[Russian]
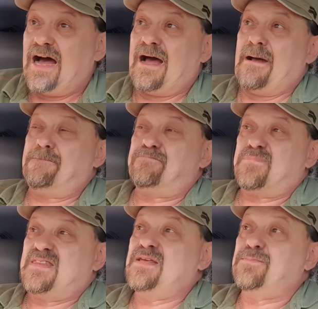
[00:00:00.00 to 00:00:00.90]
А
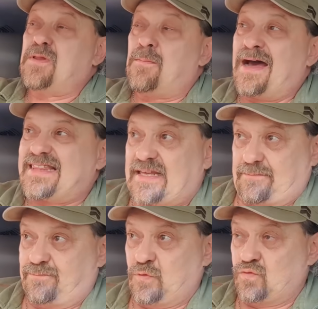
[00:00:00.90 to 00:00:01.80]

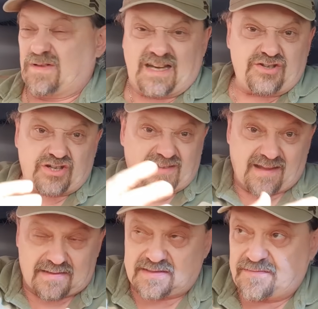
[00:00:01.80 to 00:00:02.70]
дипломаты, ну, в отличие от
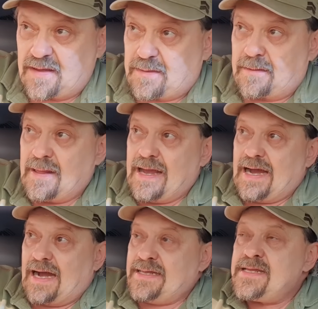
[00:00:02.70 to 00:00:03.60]
нас с вами,
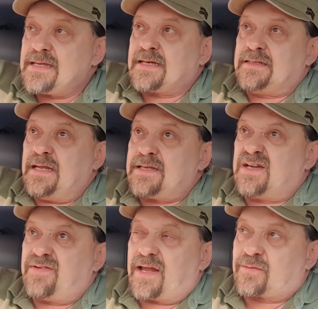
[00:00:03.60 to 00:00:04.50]
они никогда не
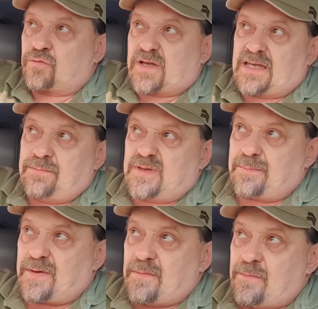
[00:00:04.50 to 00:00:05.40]
говорят вот
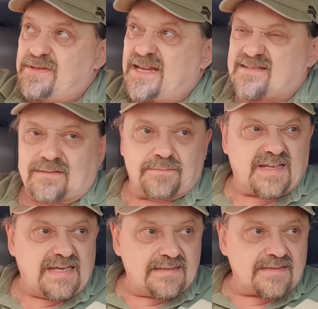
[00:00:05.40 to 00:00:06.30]
каким-то прямым текстом
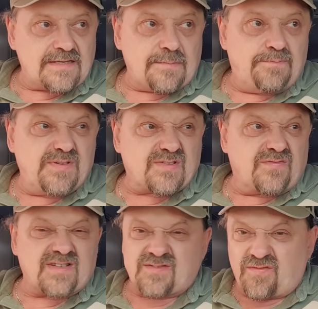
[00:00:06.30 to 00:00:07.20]
такие, знаете,
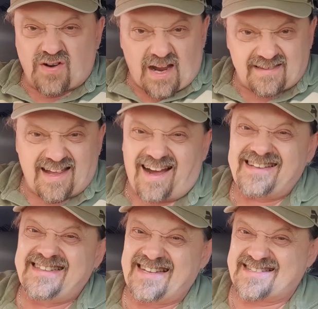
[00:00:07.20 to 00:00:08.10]
безвозвратно
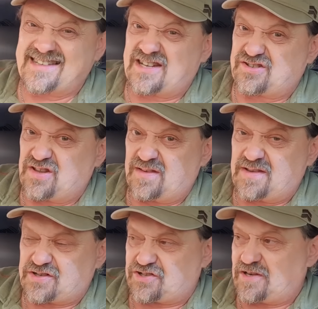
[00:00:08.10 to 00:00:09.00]
однозначные
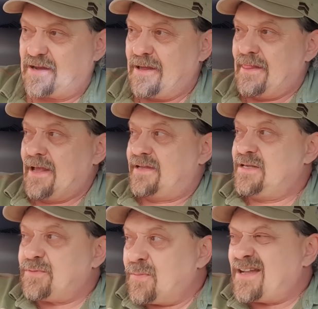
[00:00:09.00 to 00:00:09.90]
вещи.
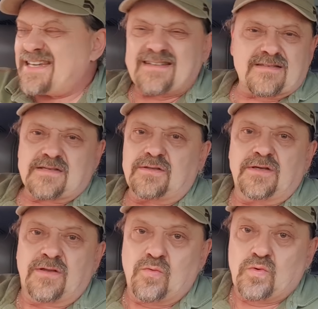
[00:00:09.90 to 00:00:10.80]
Дипломатия это
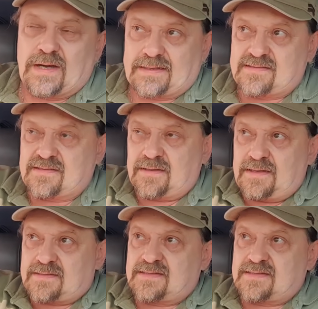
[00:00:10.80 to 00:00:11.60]
целая наука, это целый